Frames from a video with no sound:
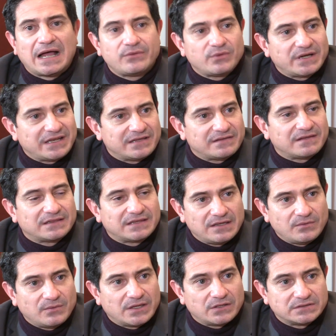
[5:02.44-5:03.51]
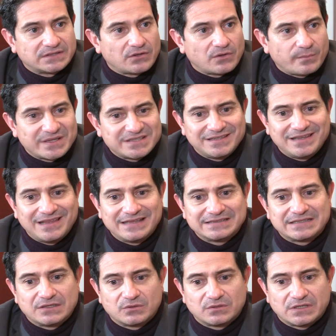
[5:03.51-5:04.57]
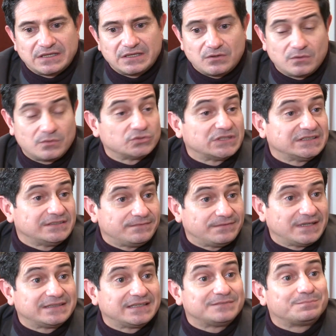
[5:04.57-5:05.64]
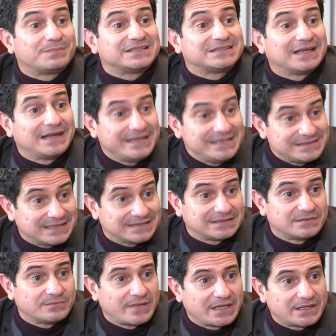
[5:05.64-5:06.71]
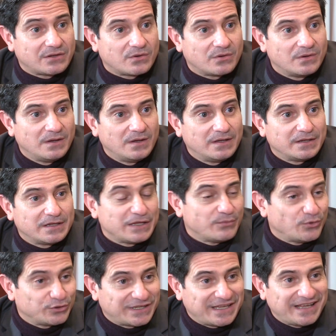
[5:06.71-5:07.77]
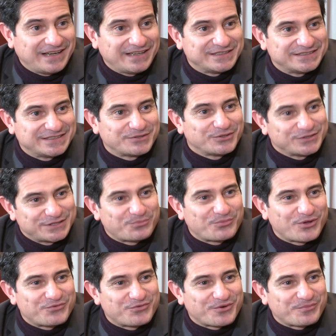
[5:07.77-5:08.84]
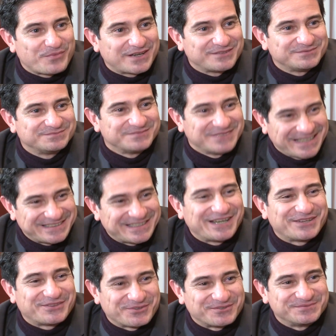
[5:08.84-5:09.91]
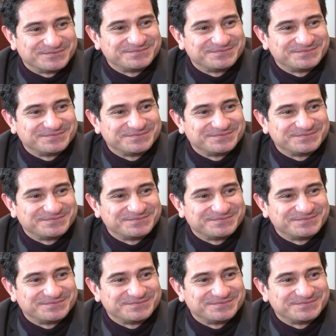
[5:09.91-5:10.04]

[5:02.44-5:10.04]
Hay una iniciativa del señor presidente donde dijo, nos hacen falta especialistas en México y voltean y dicen, ¿dónde se pueden formar? Aquí. En Teletón.